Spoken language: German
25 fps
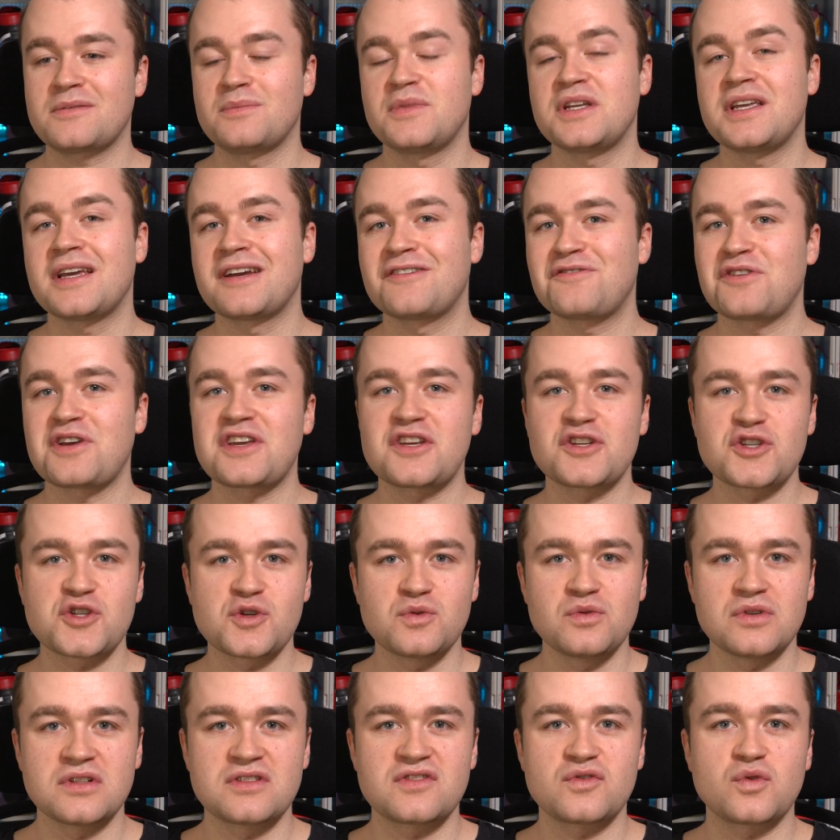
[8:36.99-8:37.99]
mir irgendwelche
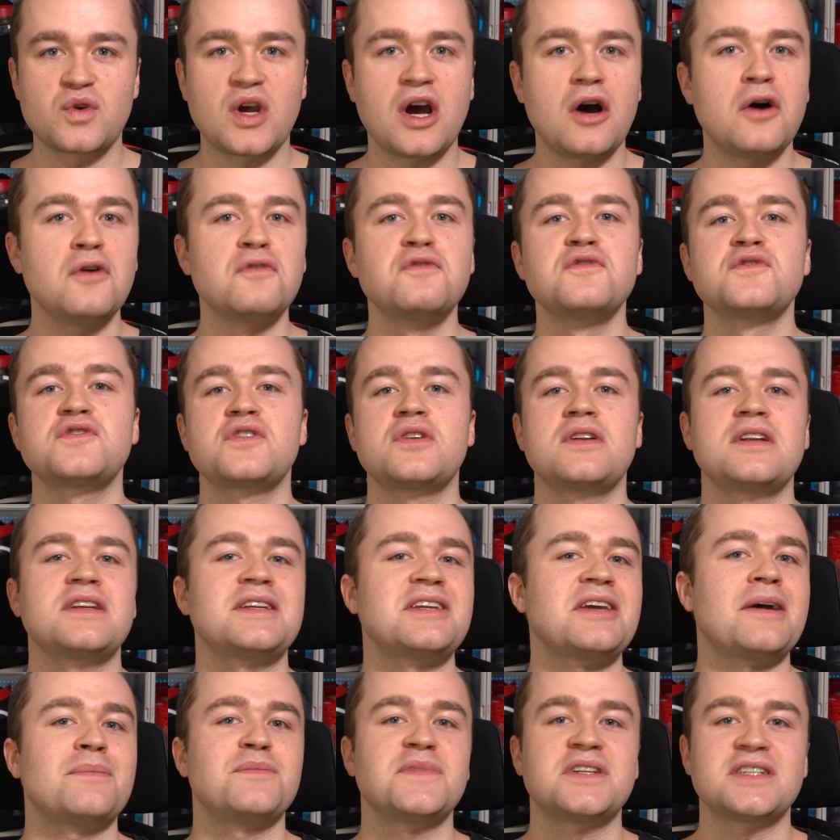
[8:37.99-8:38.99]
Schuhe zu kaufen, sondern
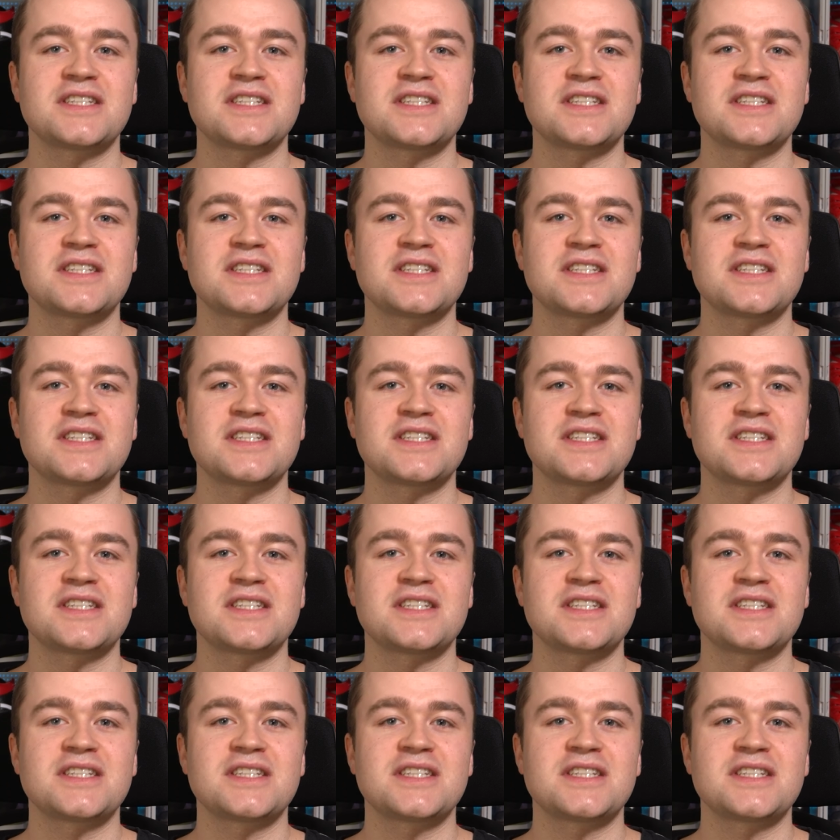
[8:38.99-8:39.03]
ich habe mir